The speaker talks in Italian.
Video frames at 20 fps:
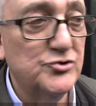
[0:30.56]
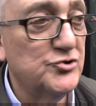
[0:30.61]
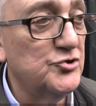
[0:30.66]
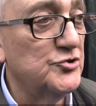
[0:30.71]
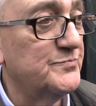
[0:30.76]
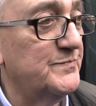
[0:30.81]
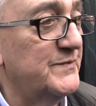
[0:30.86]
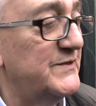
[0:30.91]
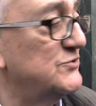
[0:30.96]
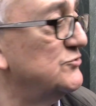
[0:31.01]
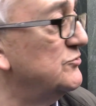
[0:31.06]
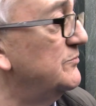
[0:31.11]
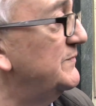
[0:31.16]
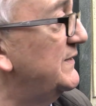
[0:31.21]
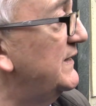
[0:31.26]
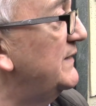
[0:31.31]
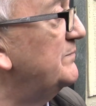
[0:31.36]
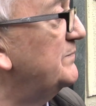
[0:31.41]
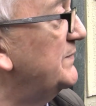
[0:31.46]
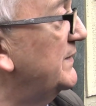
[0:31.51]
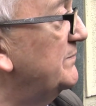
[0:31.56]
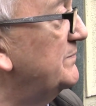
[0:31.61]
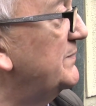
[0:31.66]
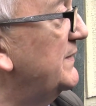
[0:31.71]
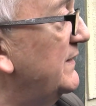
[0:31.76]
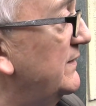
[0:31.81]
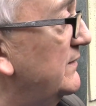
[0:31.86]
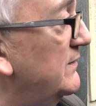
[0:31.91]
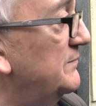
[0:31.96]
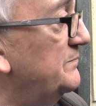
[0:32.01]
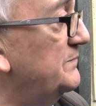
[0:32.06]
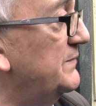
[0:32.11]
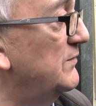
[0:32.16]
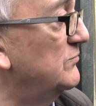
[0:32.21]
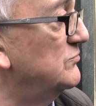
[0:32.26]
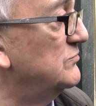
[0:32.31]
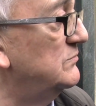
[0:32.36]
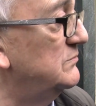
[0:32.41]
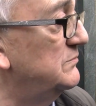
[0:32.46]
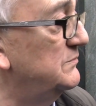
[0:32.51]
sospeso me per, per, per,
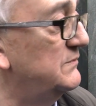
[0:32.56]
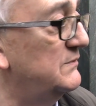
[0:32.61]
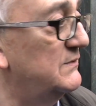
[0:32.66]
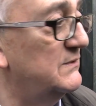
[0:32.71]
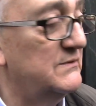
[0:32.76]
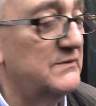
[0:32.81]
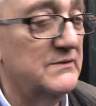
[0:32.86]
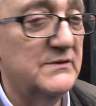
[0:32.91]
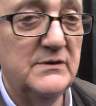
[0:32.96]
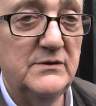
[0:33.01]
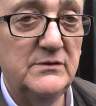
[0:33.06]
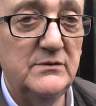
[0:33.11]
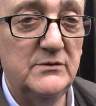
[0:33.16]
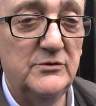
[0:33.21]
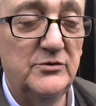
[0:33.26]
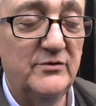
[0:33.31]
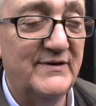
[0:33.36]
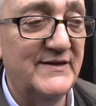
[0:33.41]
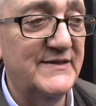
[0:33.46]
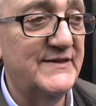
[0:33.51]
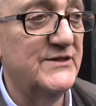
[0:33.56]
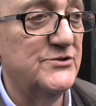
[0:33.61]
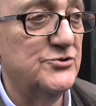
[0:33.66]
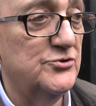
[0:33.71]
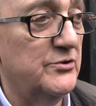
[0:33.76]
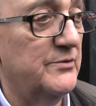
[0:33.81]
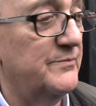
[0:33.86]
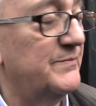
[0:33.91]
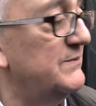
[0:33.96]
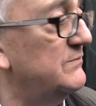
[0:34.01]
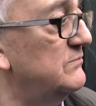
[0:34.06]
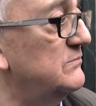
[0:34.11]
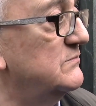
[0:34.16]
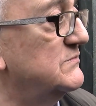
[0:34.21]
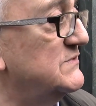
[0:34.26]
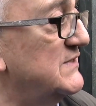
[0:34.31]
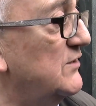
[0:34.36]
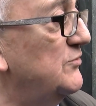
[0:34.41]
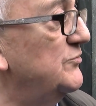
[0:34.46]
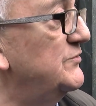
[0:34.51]
90 giorni, per
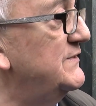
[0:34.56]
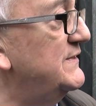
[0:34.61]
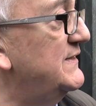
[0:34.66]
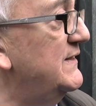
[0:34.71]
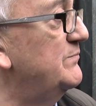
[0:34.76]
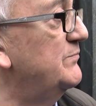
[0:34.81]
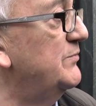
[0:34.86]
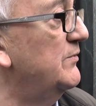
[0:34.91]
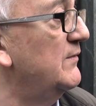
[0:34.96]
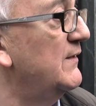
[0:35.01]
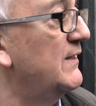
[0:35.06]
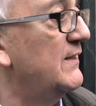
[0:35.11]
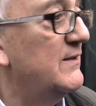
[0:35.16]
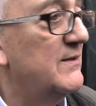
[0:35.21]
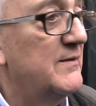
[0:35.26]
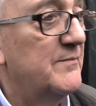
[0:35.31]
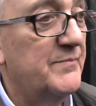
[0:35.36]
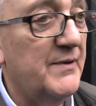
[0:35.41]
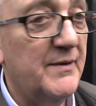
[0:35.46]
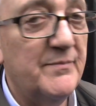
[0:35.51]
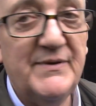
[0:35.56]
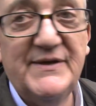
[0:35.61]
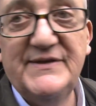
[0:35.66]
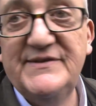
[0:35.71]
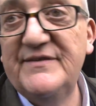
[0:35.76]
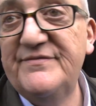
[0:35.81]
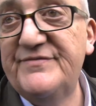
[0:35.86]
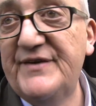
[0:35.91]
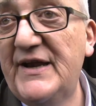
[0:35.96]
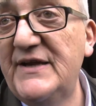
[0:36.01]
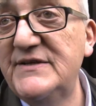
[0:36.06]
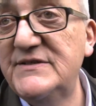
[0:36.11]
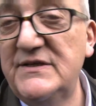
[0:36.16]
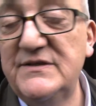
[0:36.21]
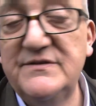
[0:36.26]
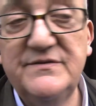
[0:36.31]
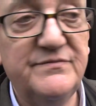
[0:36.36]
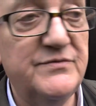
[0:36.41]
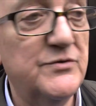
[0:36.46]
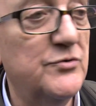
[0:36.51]
un sacco di tempo, per mezza frase,
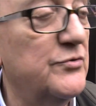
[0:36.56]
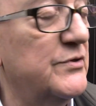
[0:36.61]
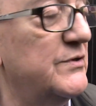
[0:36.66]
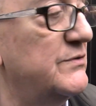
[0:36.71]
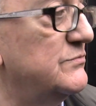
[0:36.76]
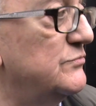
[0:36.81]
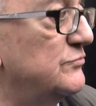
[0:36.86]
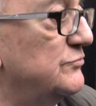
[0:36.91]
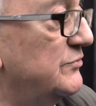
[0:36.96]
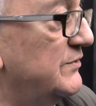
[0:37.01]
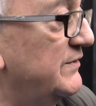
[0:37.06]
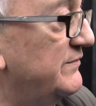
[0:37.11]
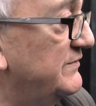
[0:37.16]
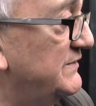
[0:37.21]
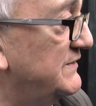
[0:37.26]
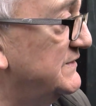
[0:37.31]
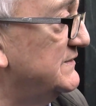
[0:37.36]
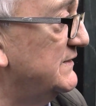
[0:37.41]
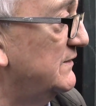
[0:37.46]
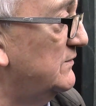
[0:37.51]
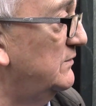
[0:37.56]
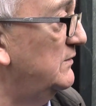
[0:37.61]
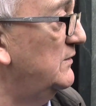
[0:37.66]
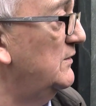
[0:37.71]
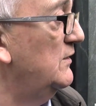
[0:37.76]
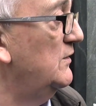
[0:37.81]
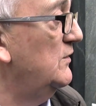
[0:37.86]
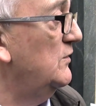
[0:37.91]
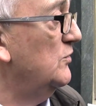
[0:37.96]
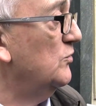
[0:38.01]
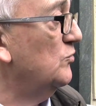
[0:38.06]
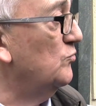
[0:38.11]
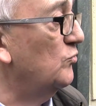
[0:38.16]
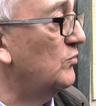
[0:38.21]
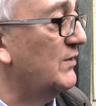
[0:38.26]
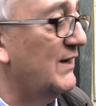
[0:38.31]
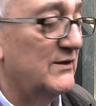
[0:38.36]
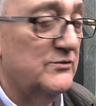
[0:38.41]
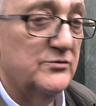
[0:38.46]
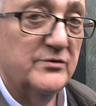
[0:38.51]
si figuri uno che venisse
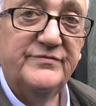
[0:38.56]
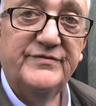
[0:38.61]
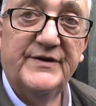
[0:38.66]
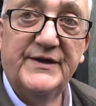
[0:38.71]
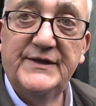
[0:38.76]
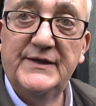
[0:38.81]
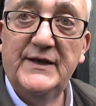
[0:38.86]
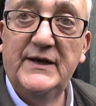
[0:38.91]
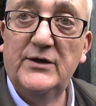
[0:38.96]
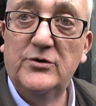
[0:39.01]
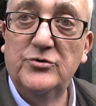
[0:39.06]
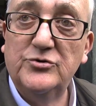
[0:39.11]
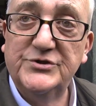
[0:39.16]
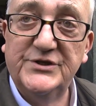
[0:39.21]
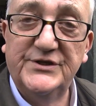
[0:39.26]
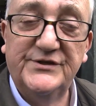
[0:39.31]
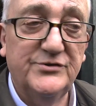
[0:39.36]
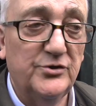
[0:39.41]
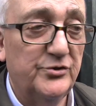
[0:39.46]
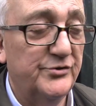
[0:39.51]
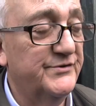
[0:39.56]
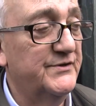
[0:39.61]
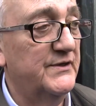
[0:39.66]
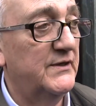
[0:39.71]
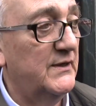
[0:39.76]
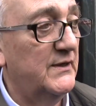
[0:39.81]
cuccato a fare delle cose zozze.